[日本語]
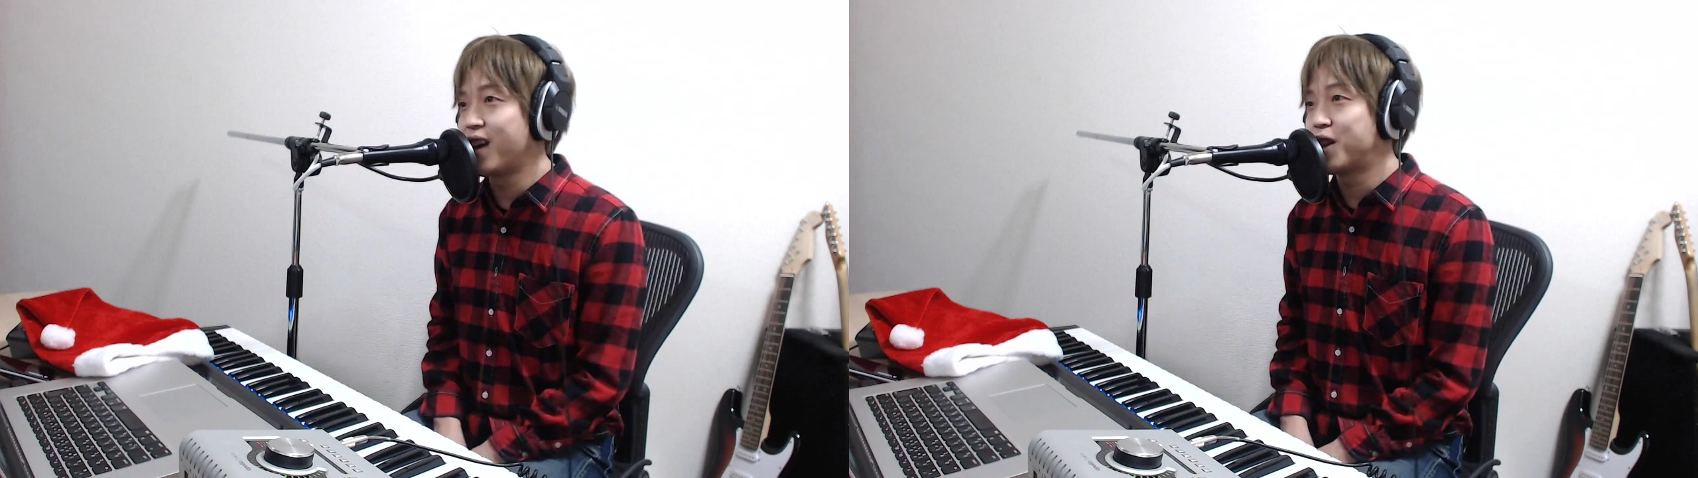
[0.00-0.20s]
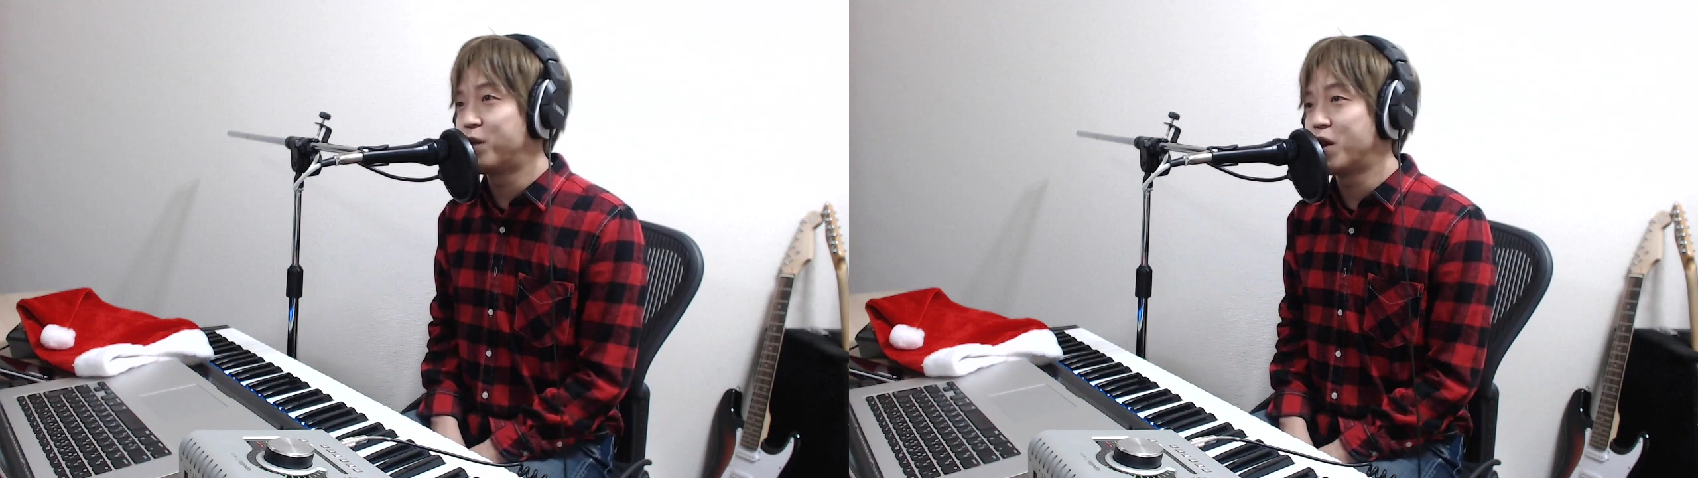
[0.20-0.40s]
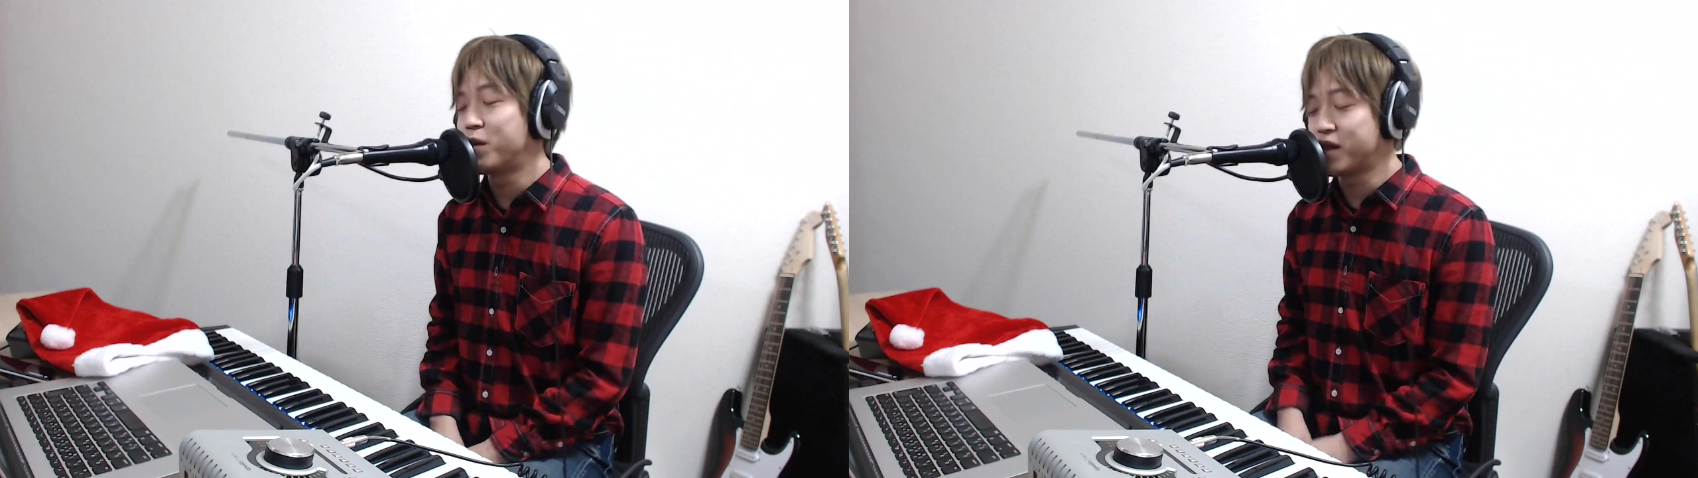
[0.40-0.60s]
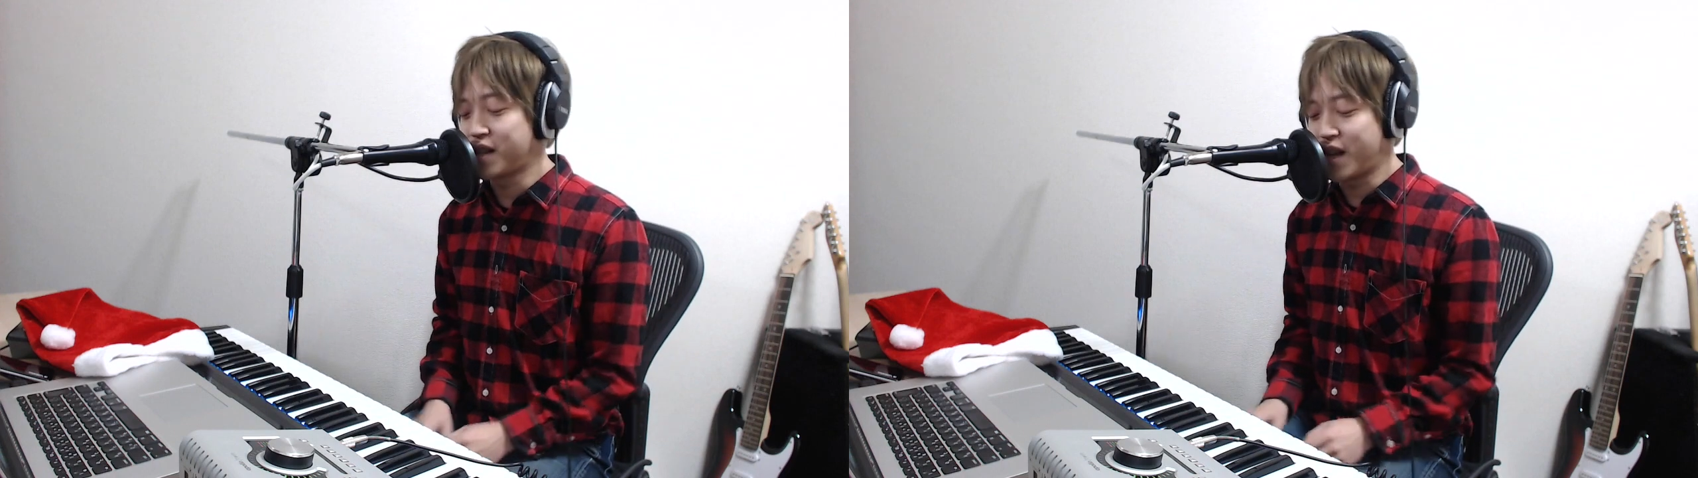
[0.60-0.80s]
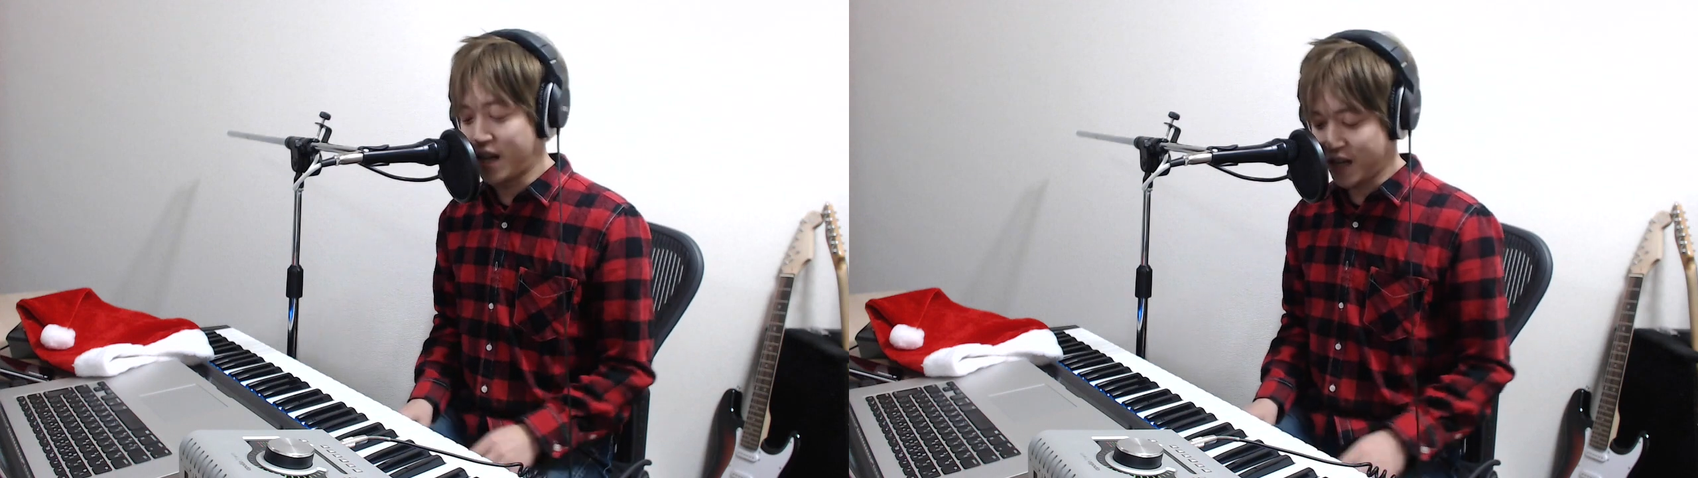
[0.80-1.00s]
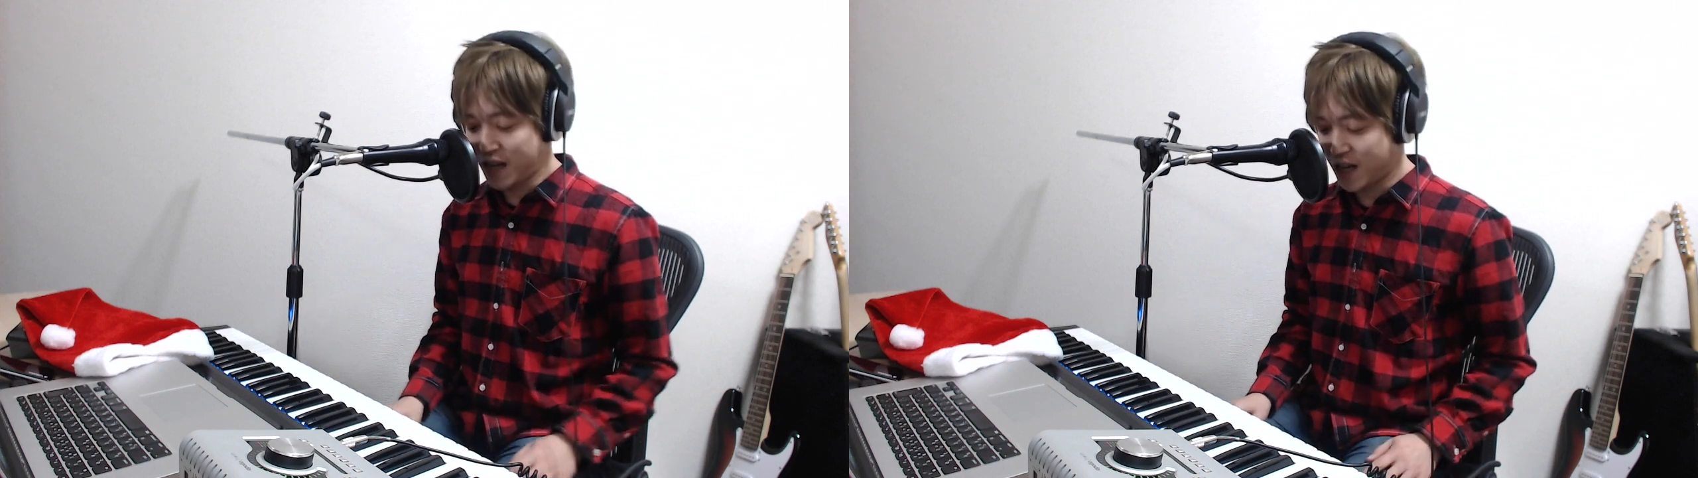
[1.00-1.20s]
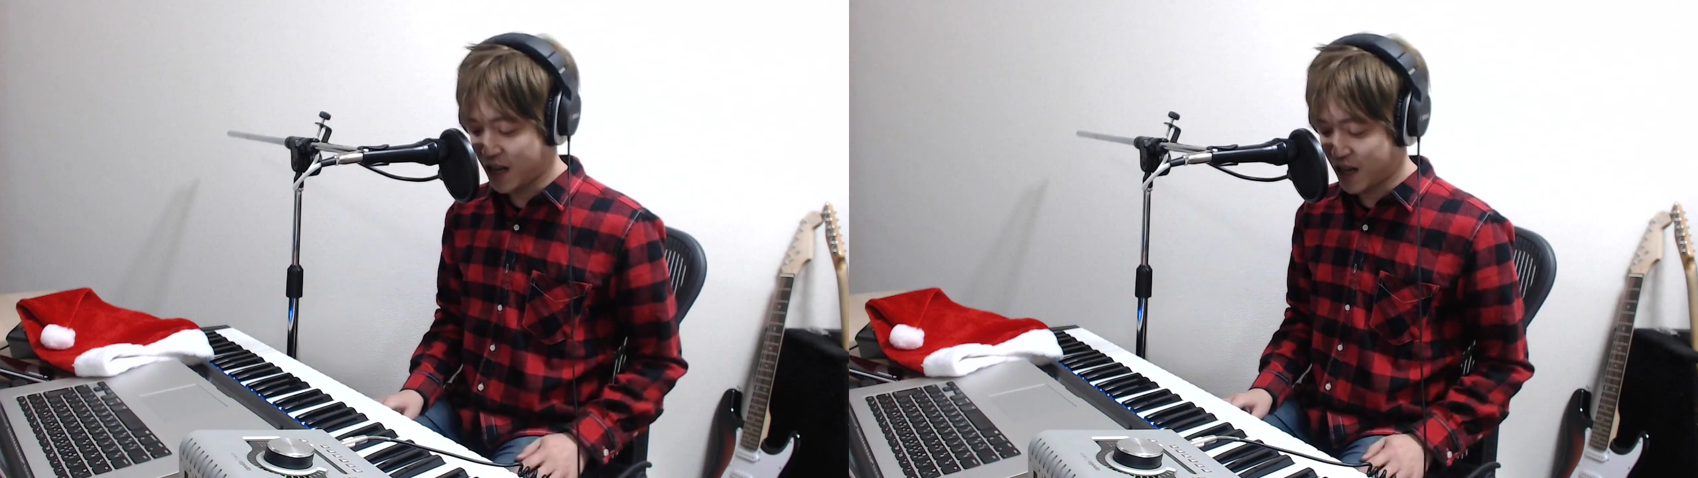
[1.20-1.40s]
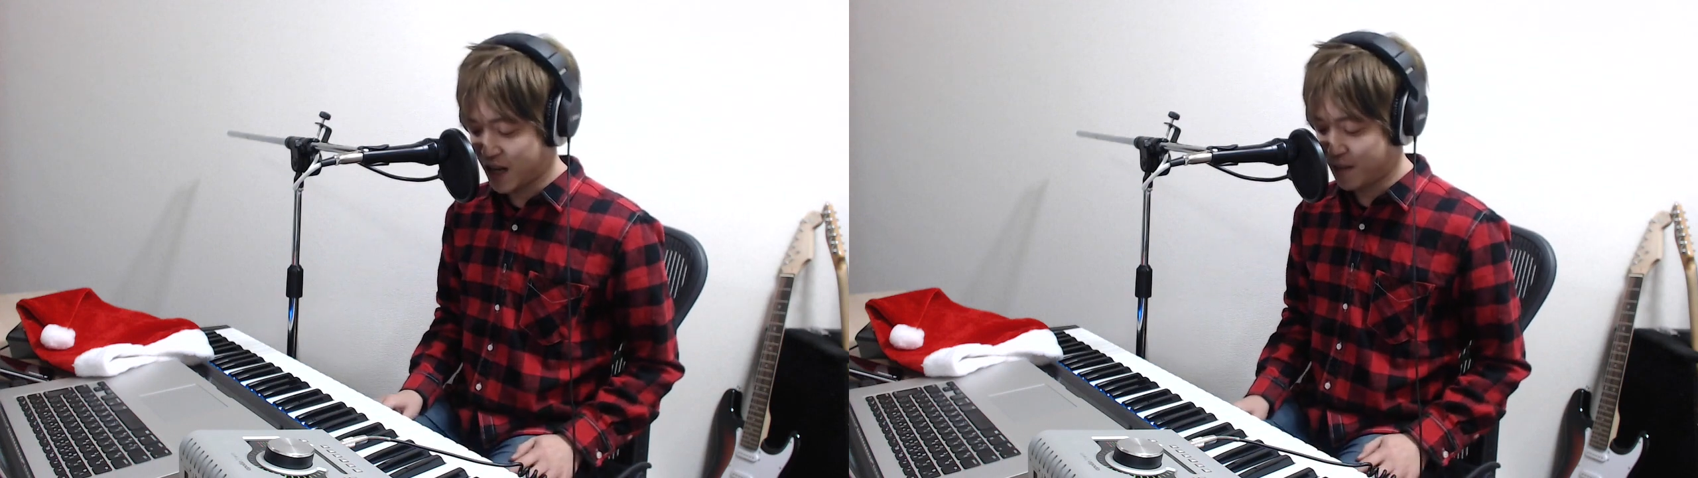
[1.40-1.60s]
やってまいりました
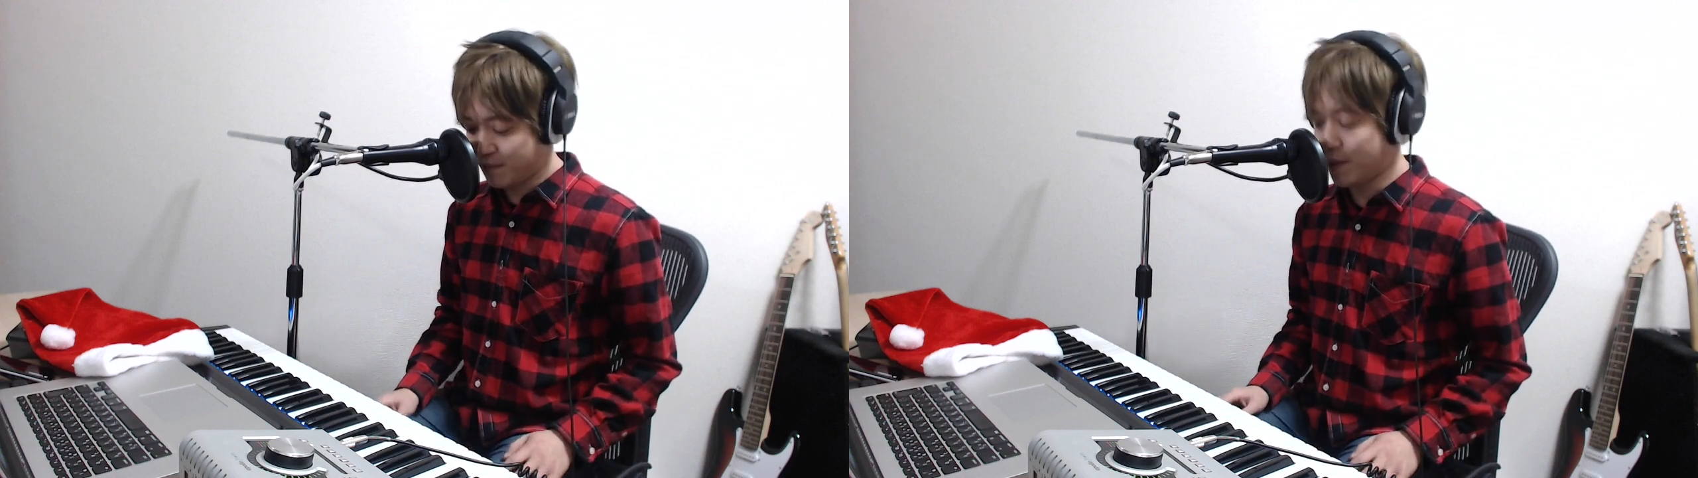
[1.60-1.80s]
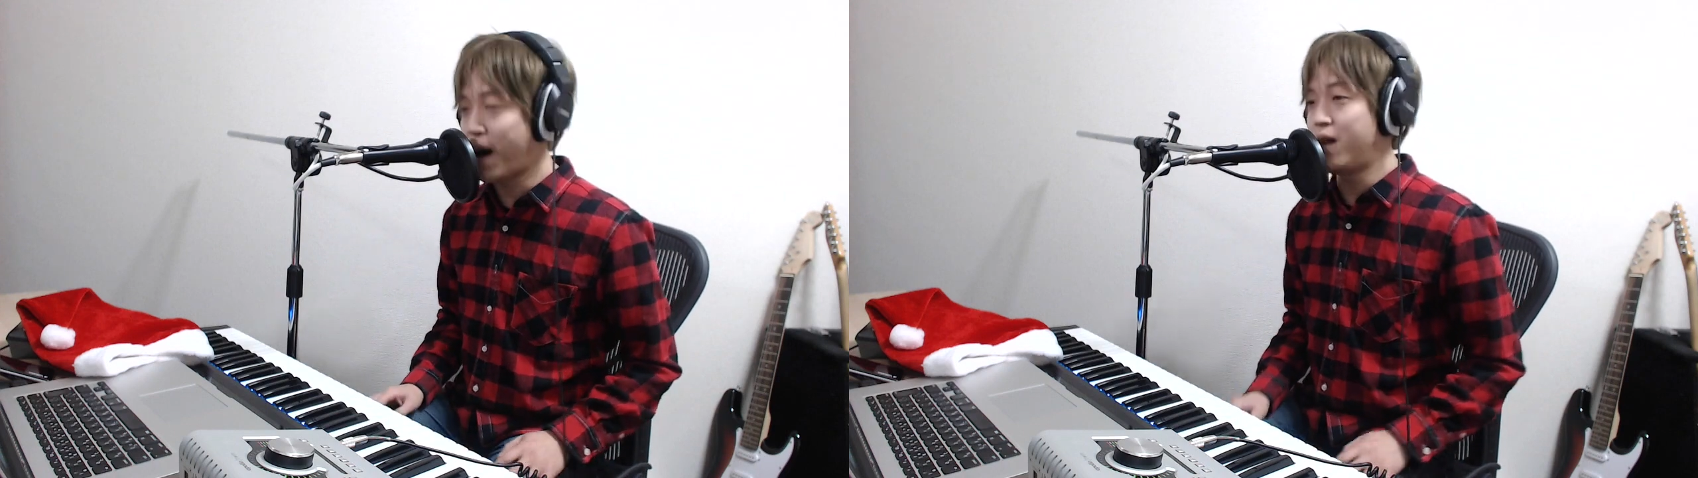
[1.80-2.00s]
あビバ